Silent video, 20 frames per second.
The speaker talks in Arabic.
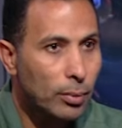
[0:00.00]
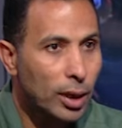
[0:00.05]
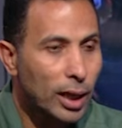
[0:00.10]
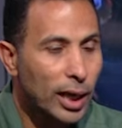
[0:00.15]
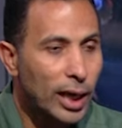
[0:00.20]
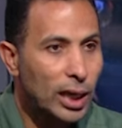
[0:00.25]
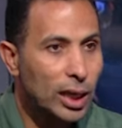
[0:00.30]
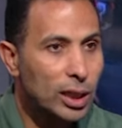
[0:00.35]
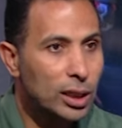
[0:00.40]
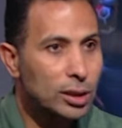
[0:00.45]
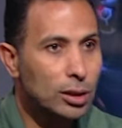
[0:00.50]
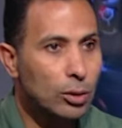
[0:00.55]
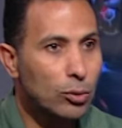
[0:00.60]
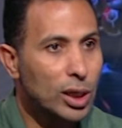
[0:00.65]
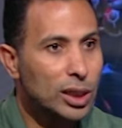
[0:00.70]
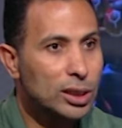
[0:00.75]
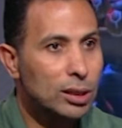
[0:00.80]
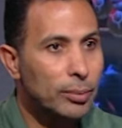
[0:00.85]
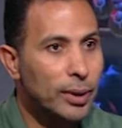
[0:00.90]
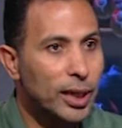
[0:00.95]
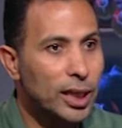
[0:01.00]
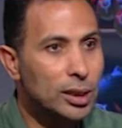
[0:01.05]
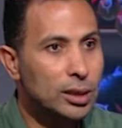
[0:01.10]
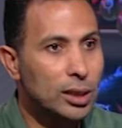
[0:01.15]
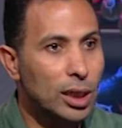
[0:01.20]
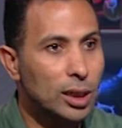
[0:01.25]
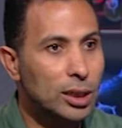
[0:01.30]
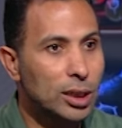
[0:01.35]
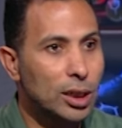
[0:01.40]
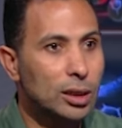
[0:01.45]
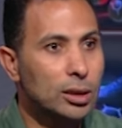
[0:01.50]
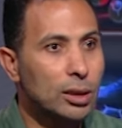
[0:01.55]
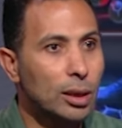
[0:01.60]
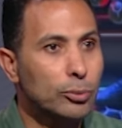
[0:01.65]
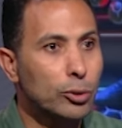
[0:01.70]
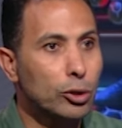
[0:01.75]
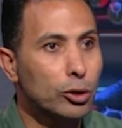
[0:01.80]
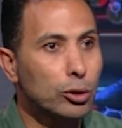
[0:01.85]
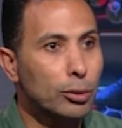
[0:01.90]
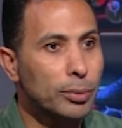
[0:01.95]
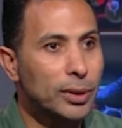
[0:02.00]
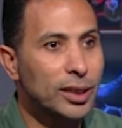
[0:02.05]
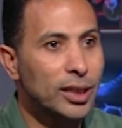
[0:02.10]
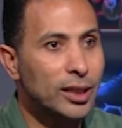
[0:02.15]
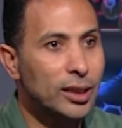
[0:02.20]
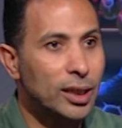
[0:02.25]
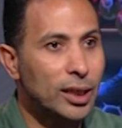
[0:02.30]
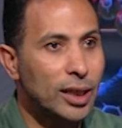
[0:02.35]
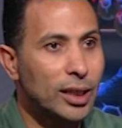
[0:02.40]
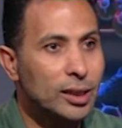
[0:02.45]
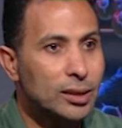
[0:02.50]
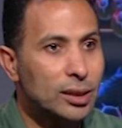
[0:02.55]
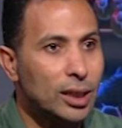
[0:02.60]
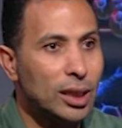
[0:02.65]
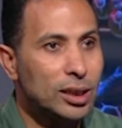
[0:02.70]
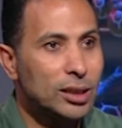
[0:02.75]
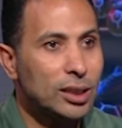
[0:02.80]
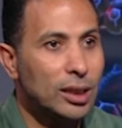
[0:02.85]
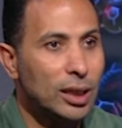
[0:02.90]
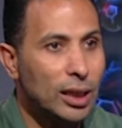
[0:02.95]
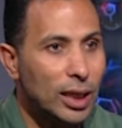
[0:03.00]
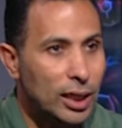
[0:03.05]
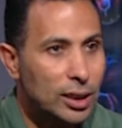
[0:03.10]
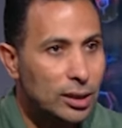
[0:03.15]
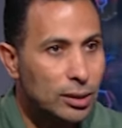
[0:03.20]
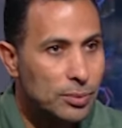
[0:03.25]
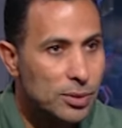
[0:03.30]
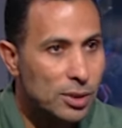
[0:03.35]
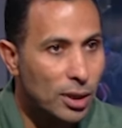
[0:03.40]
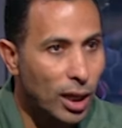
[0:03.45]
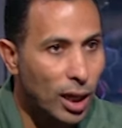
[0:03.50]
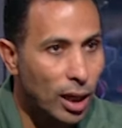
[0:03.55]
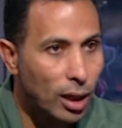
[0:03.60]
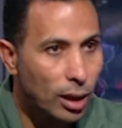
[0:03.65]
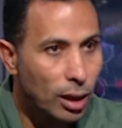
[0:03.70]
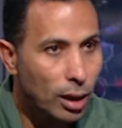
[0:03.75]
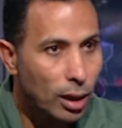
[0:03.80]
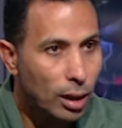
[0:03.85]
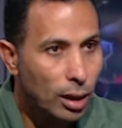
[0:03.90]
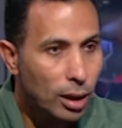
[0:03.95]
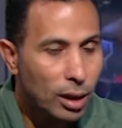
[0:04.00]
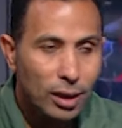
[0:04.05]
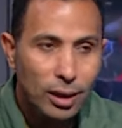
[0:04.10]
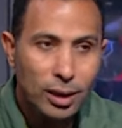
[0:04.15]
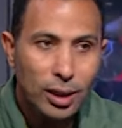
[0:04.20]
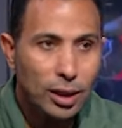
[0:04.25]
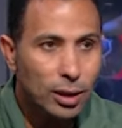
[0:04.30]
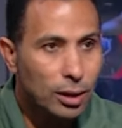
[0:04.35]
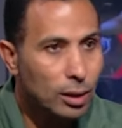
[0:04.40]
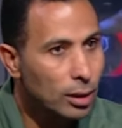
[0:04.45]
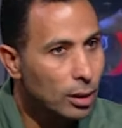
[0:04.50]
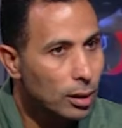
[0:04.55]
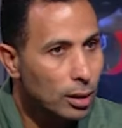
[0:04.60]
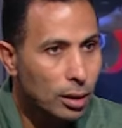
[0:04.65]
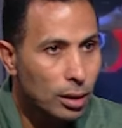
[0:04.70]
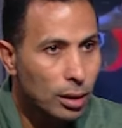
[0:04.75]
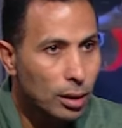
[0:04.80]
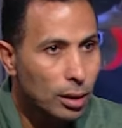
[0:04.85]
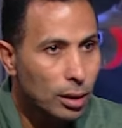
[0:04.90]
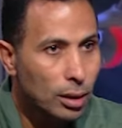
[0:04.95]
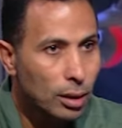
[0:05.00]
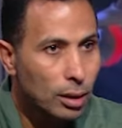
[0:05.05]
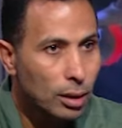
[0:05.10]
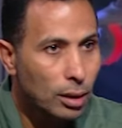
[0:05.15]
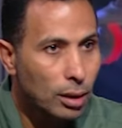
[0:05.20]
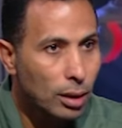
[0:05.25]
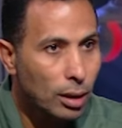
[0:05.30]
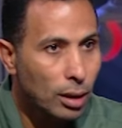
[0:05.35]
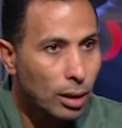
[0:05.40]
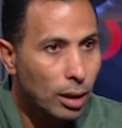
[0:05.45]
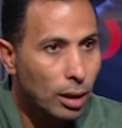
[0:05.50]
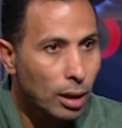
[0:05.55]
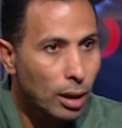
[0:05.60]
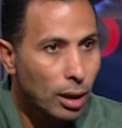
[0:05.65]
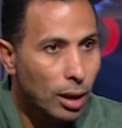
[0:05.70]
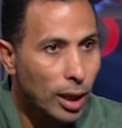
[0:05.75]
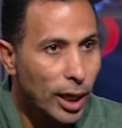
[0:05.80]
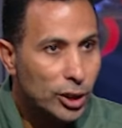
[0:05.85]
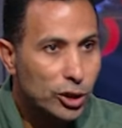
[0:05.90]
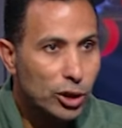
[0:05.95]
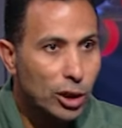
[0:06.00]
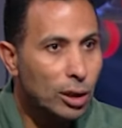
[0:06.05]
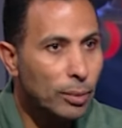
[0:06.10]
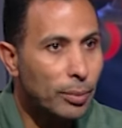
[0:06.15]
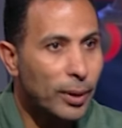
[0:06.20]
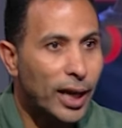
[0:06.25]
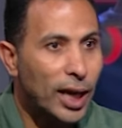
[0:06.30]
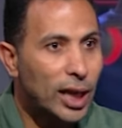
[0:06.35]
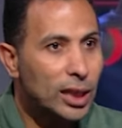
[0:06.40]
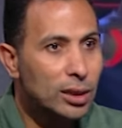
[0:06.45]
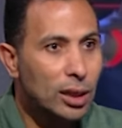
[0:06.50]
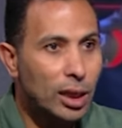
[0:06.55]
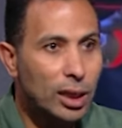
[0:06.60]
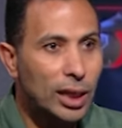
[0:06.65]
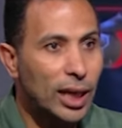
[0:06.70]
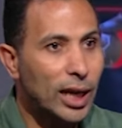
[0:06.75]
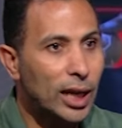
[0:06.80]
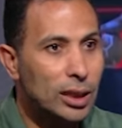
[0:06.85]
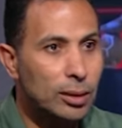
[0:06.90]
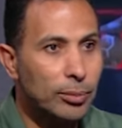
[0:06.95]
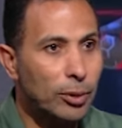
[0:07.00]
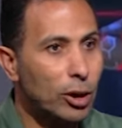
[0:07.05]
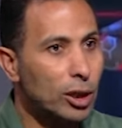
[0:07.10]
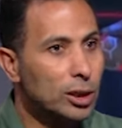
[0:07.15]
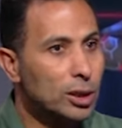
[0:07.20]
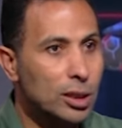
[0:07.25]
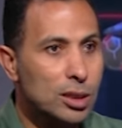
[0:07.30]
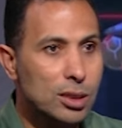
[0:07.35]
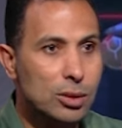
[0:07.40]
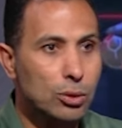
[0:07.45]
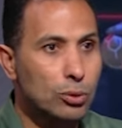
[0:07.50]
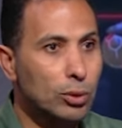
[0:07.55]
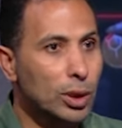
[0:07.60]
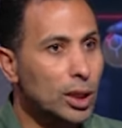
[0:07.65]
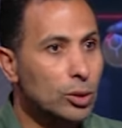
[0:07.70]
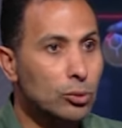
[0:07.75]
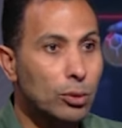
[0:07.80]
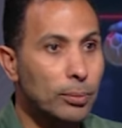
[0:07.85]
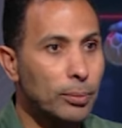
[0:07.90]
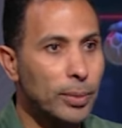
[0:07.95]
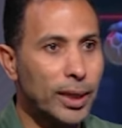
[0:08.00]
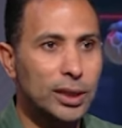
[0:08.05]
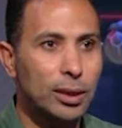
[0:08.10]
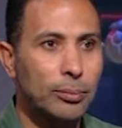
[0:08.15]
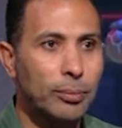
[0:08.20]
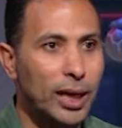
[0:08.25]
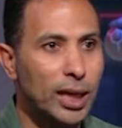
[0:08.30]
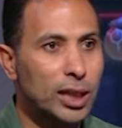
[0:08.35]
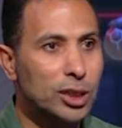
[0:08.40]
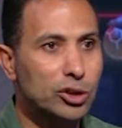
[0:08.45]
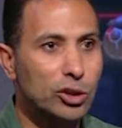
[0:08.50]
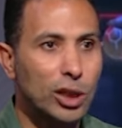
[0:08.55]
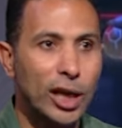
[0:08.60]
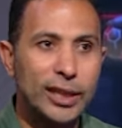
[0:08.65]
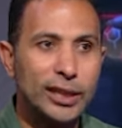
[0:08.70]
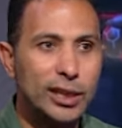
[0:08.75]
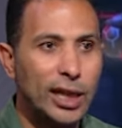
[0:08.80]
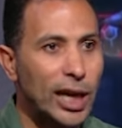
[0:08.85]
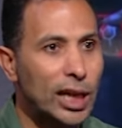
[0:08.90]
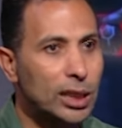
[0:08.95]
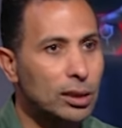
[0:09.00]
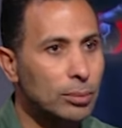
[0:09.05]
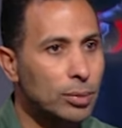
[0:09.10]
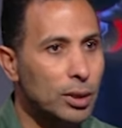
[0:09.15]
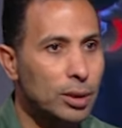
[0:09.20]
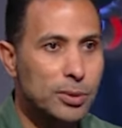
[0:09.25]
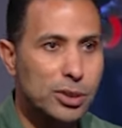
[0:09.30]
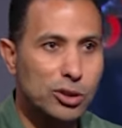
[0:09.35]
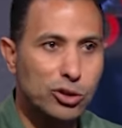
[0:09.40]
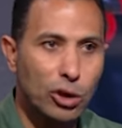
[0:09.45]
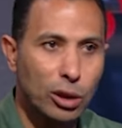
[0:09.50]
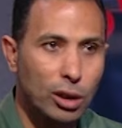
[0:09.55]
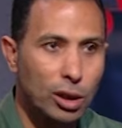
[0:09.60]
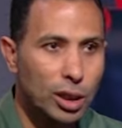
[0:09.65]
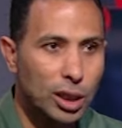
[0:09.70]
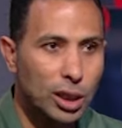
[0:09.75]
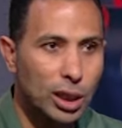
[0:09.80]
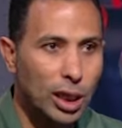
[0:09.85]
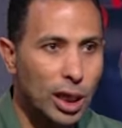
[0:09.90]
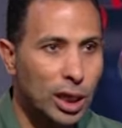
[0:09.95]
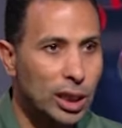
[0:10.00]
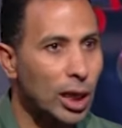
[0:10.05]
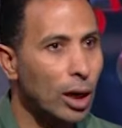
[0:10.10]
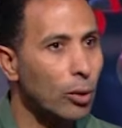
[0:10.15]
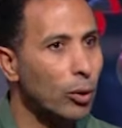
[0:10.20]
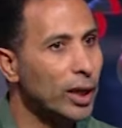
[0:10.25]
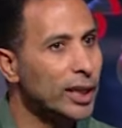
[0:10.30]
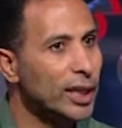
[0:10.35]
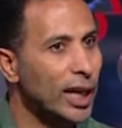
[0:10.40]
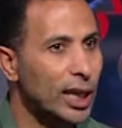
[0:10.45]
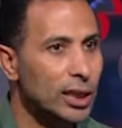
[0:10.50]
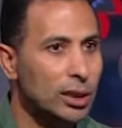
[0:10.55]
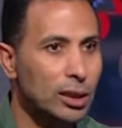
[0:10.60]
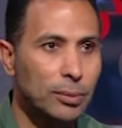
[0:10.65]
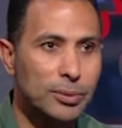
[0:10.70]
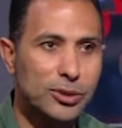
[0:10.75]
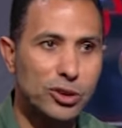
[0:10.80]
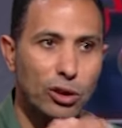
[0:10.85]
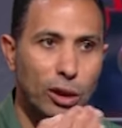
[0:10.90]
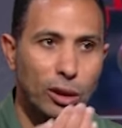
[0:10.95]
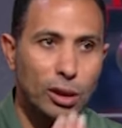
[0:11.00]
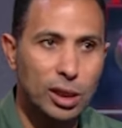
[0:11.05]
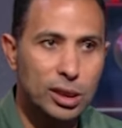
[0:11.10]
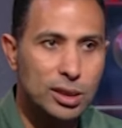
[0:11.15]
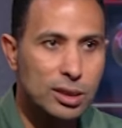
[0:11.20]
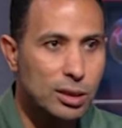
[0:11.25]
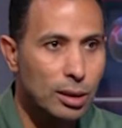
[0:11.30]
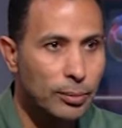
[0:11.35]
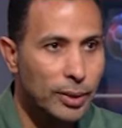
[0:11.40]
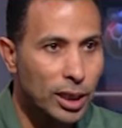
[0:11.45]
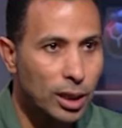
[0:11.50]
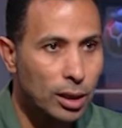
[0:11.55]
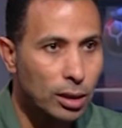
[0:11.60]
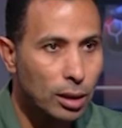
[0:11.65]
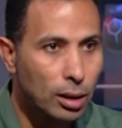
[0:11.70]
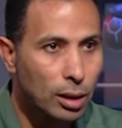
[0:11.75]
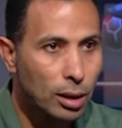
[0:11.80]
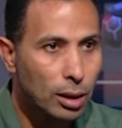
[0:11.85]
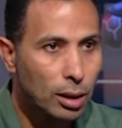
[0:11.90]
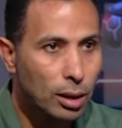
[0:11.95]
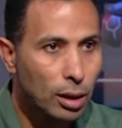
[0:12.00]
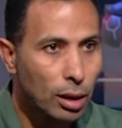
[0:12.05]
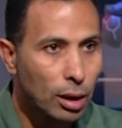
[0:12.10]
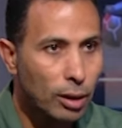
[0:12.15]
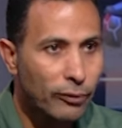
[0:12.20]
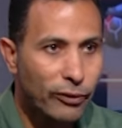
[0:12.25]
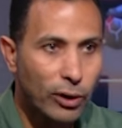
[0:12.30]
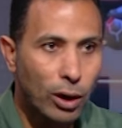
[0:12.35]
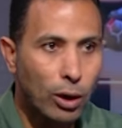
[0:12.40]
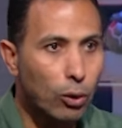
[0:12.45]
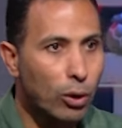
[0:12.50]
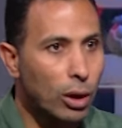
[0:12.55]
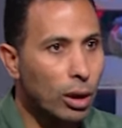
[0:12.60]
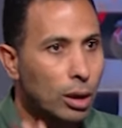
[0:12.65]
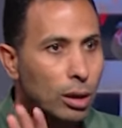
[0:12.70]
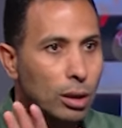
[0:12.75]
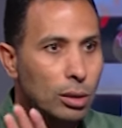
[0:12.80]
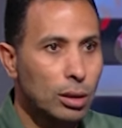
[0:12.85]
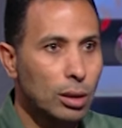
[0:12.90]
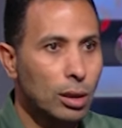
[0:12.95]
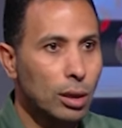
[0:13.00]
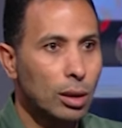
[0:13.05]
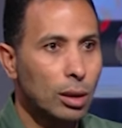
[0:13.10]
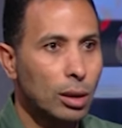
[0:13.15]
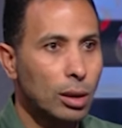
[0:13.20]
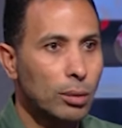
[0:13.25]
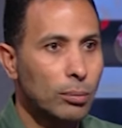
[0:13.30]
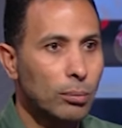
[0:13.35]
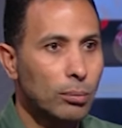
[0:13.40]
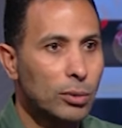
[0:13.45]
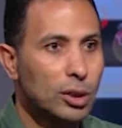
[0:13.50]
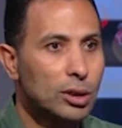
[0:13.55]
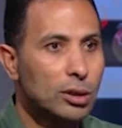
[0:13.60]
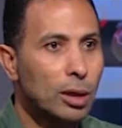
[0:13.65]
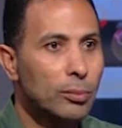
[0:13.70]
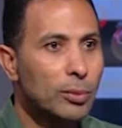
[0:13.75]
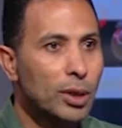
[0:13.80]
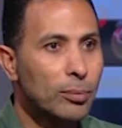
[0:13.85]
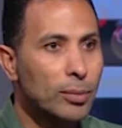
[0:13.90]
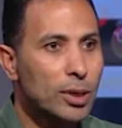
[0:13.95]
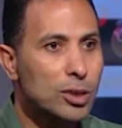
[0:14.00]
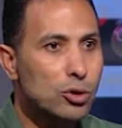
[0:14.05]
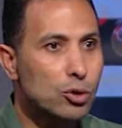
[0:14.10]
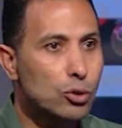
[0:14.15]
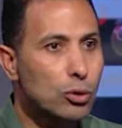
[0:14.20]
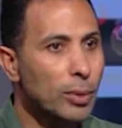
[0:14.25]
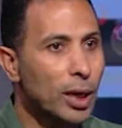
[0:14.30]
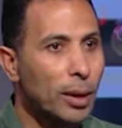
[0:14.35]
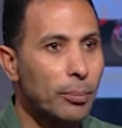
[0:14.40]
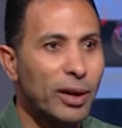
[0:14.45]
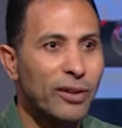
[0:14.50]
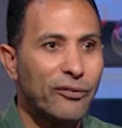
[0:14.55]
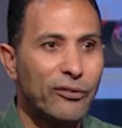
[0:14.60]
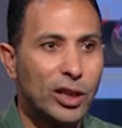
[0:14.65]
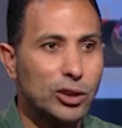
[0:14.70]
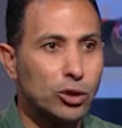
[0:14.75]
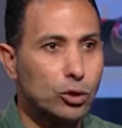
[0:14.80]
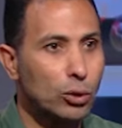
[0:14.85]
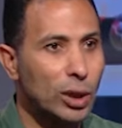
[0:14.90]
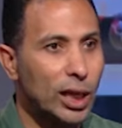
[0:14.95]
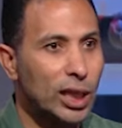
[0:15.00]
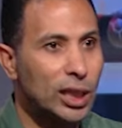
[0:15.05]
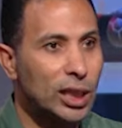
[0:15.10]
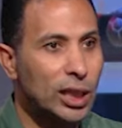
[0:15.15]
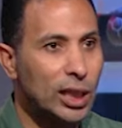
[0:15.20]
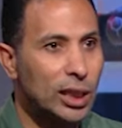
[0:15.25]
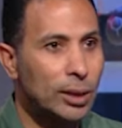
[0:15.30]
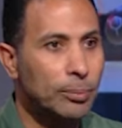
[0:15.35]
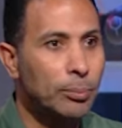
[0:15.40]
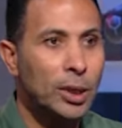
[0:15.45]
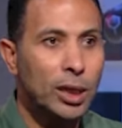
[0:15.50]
هل انا دلوقتي بقيت 30 انت بتطلب ان احنا نقيد 30 لعيب صح مم. ليه عشان يبقى عندك لعيبه وعندك سكواد وبعدين معلش اي حد بيلبس تيشيرت النادي الاهلي او اي حد يلبس تيشيرت نادي الزمالك فهو من ضمن المنظومه ما ينفعش تقول عليه لعيب